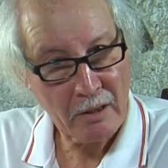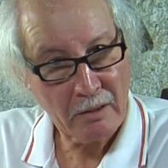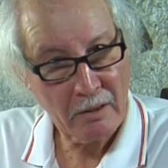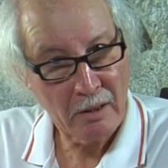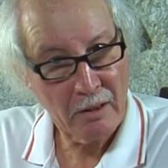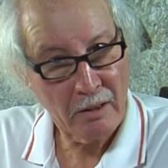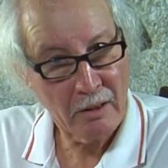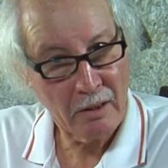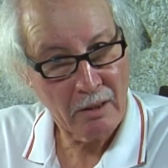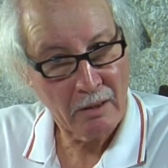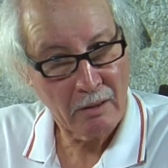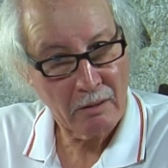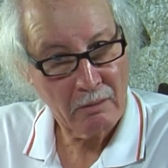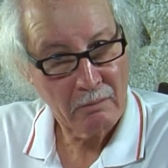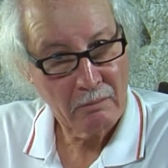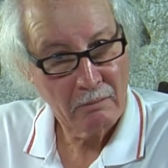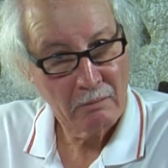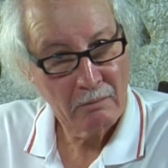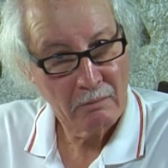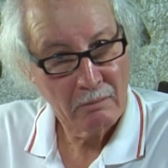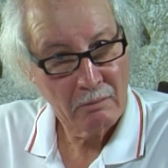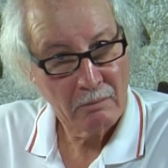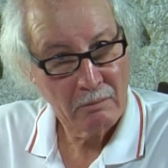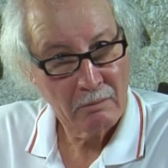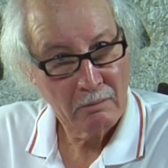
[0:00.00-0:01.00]
النار
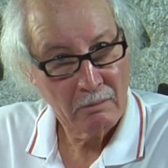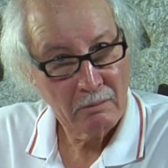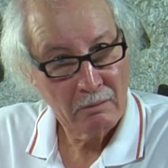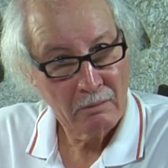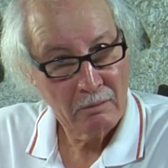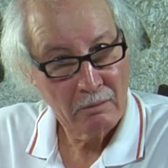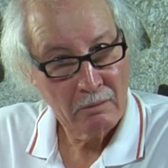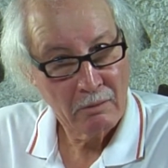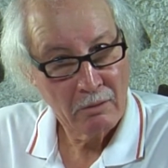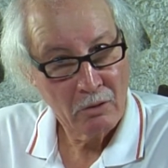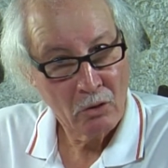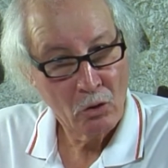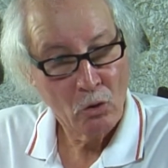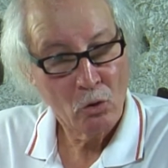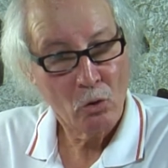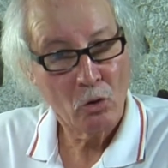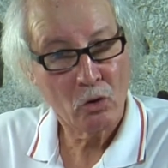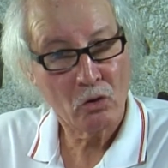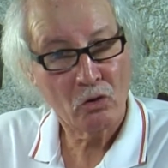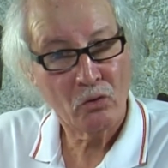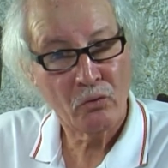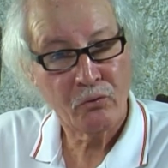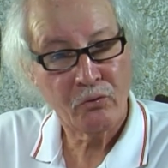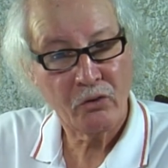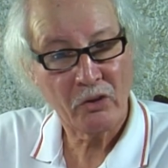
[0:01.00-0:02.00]

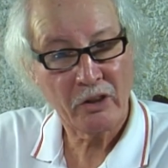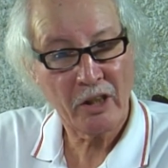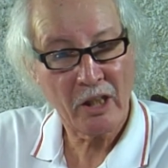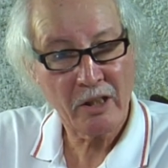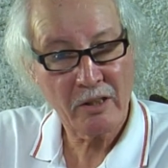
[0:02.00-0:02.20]
وتفوض